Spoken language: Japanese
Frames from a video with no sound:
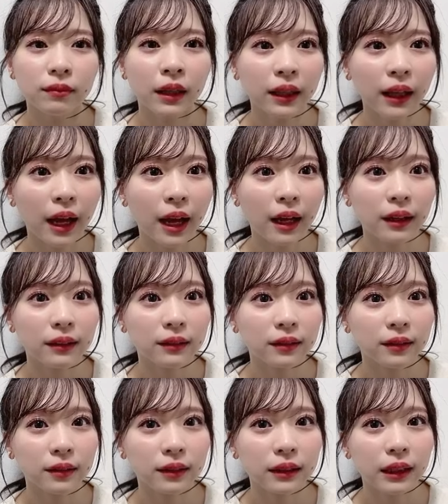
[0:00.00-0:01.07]
また
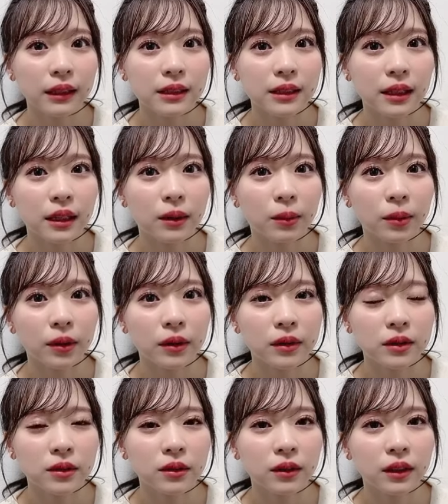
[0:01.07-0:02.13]
4月からもよろ
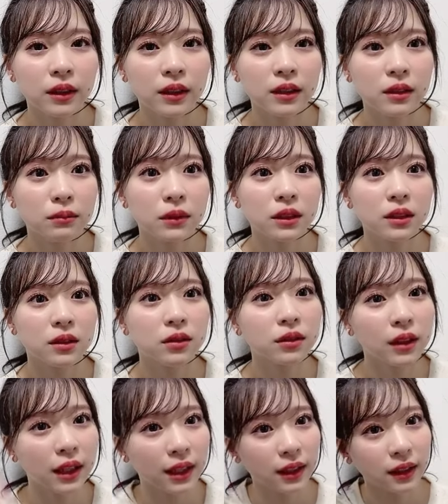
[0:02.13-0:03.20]
しくお願いします
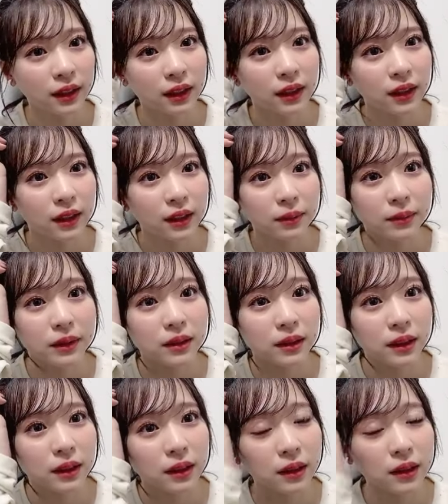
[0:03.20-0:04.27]
そうね別
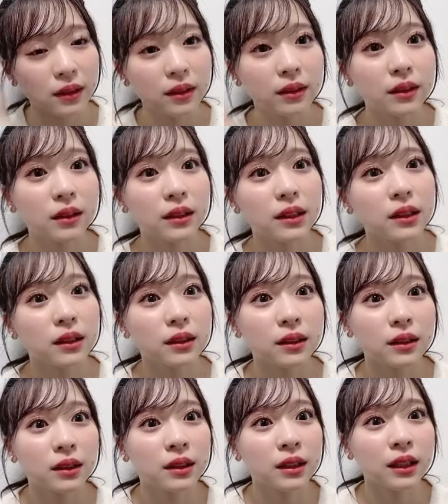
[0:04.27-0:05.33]
に
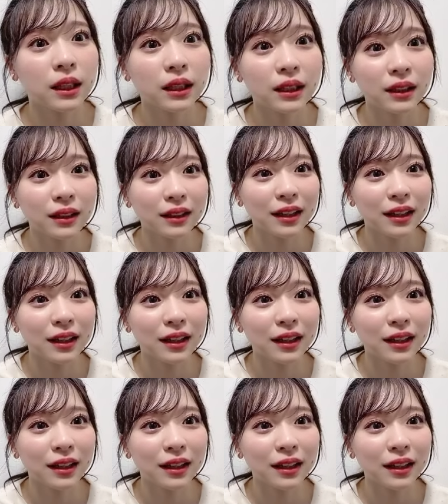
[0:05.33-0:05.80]
時間